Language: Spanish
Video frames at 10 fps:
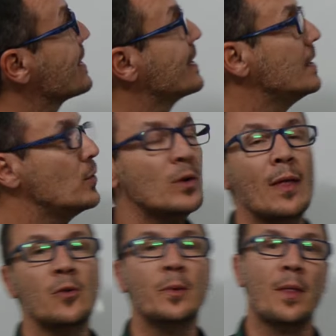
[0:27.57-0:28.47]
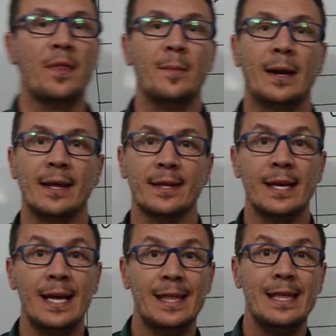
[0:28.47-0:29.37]
escritura de números decimales.
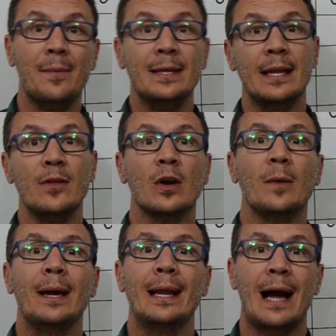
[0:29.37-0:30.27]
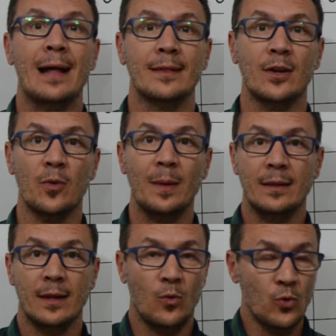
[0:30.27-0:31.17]
Ya habéis tenido que ver
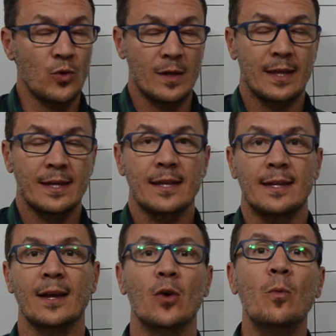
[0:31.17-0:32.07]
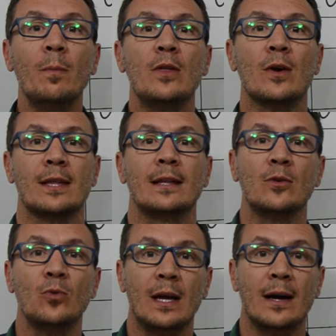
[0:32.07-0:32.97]
anteriormente, justo antes que este, un vídeo que se
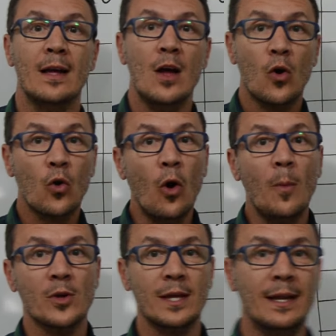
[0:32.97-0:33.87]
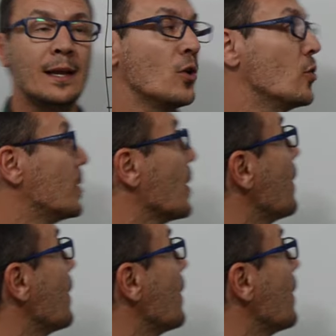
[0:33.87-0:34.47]
titula cómo se leen los números